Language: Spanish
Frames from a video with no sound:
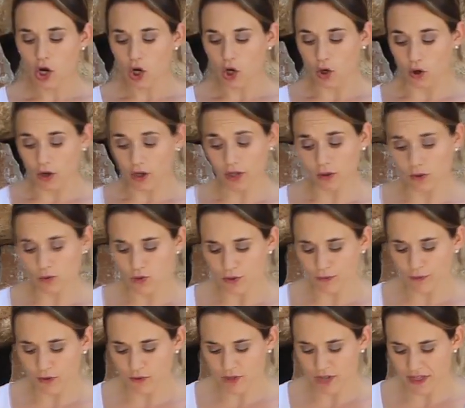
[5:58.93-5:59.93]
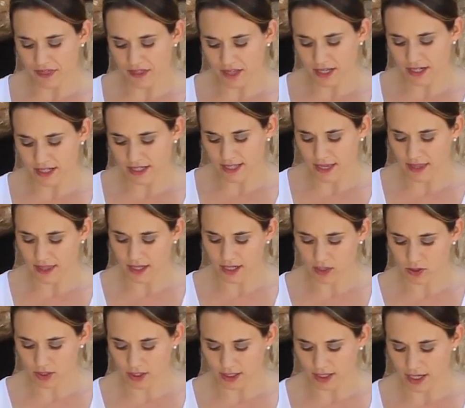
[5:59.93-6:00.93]
o incluso podemos hacer esta idea que
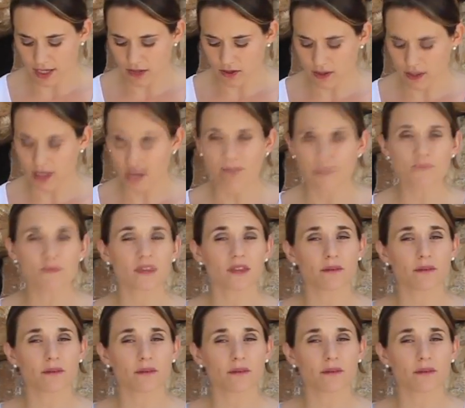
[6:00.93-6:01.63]
os he traído de